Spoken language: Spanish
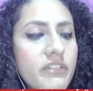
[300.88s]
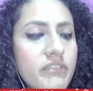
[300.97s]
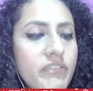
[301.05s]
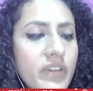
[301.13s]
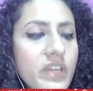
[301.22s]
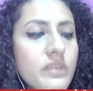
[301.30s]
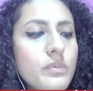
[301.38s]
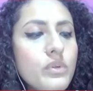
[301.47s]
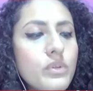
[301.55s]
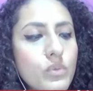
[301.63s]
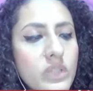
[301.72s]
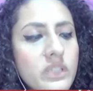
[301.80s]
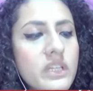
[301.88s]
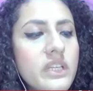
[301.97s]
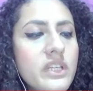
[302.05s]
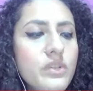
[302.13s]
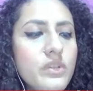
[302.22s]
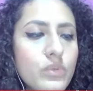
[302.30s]
en Facebook,
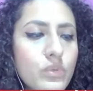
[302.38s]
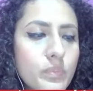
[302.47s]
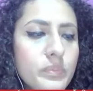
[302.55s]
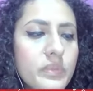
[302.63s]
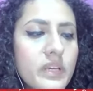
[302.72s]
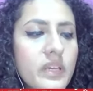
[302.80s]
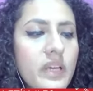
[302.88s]
Twitter y YouTube.